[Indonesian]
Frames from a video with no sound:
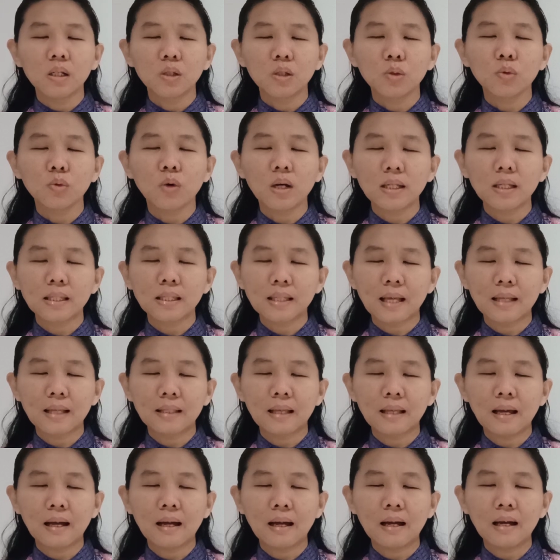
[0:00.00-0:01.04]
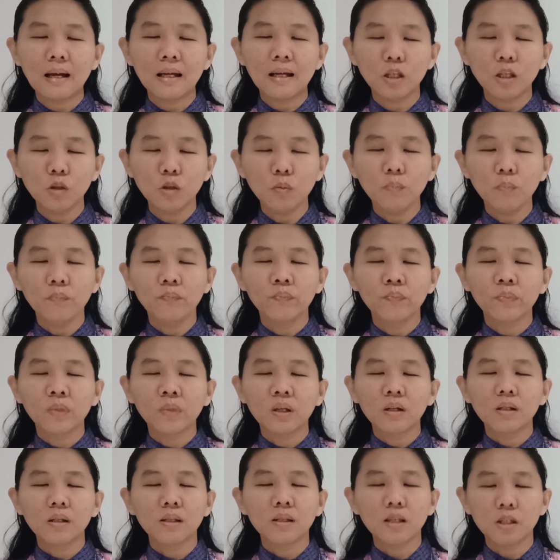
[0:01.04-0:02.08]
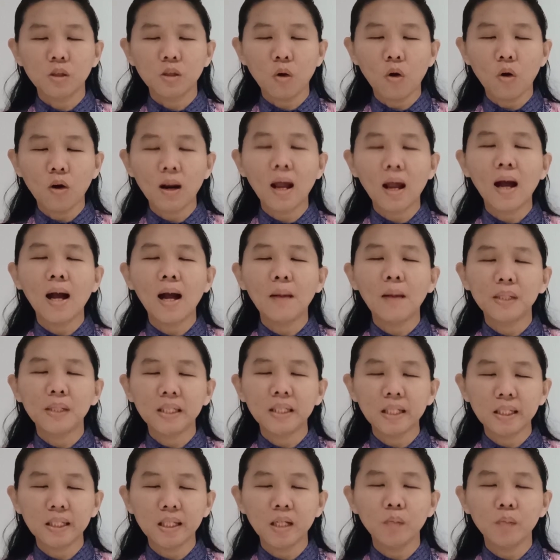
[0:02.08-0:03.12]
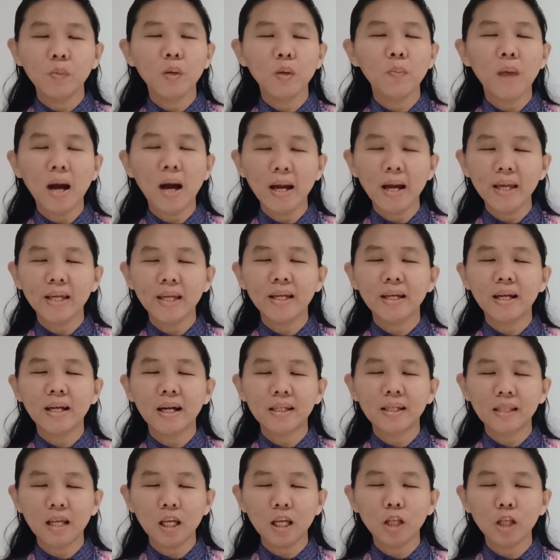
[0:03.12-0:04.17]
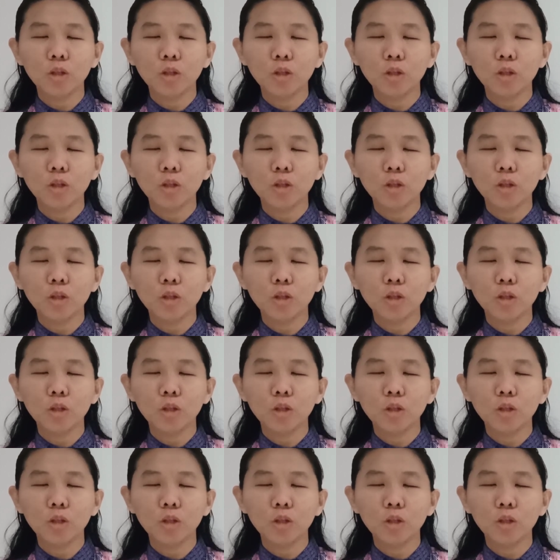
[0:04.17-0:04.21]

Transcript: suasana hidup seseorang menjadi lebih baik karena